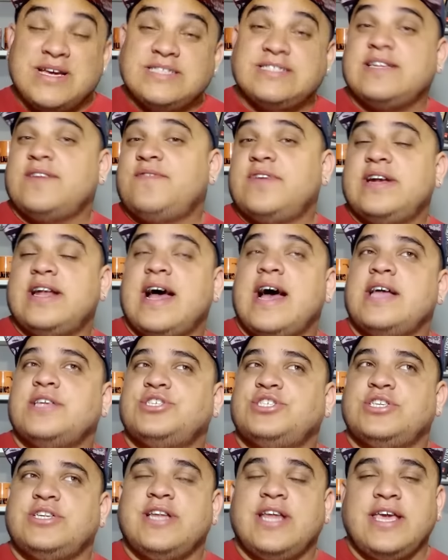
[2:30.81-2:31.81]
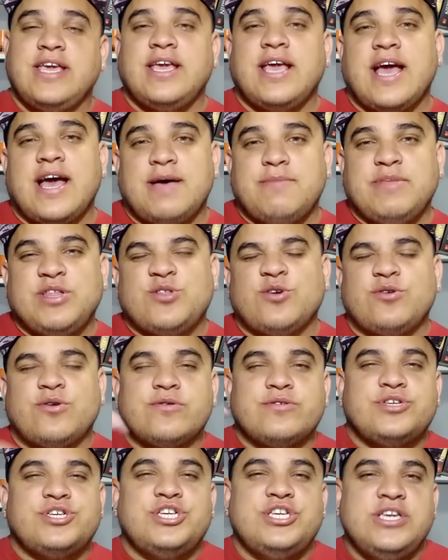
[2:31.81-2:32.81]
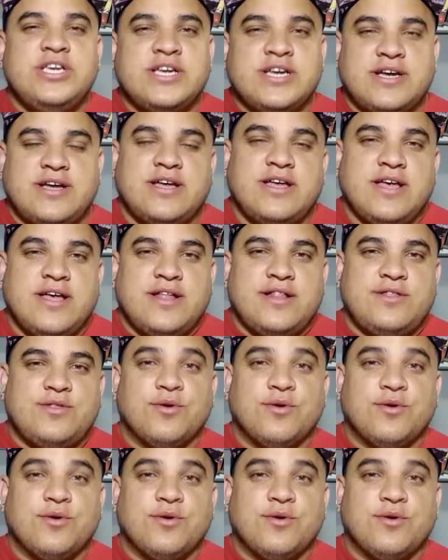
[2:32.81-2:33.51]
Mas na verdade, nem a mitologia